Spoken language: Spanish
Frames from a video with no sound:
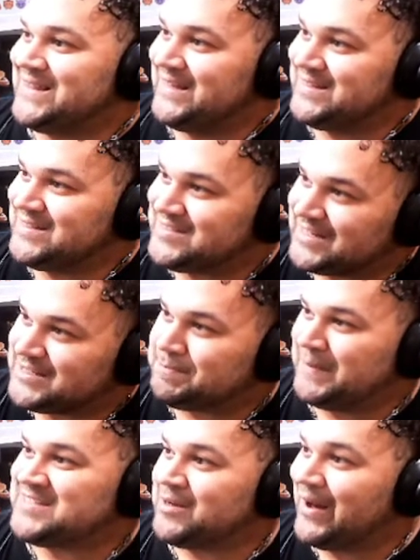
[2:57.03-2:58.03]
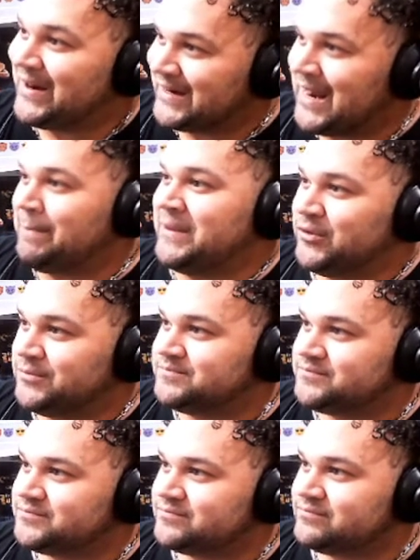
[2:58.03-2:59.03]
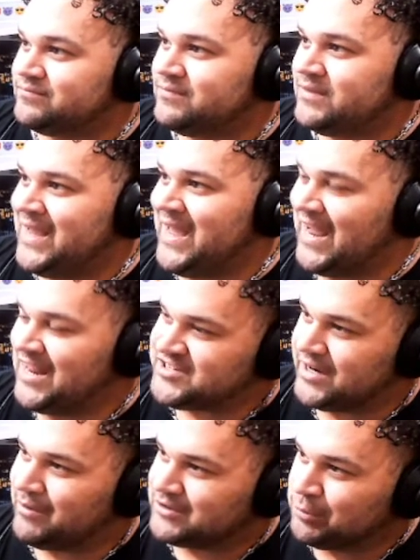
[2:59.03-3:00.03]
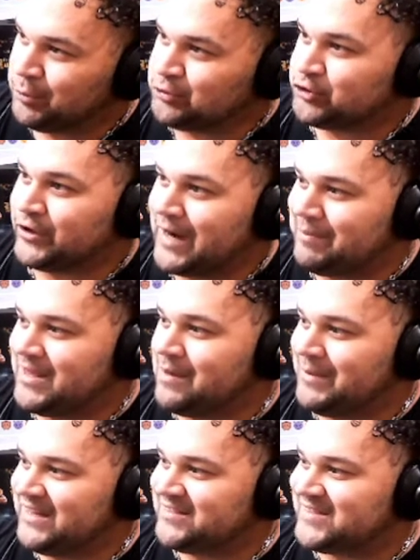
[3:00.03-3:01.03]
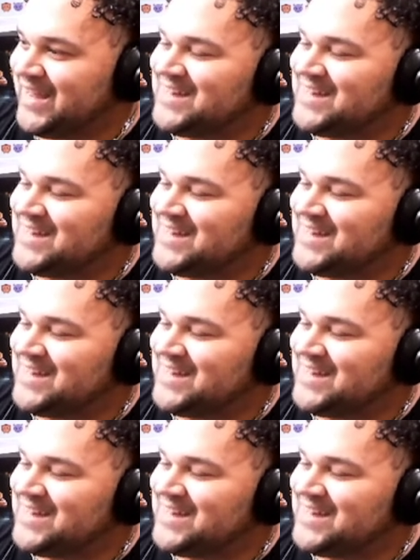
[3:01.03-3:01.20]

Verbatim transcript: se expresaba rápido. Él llegaba a su punto rápidamente, él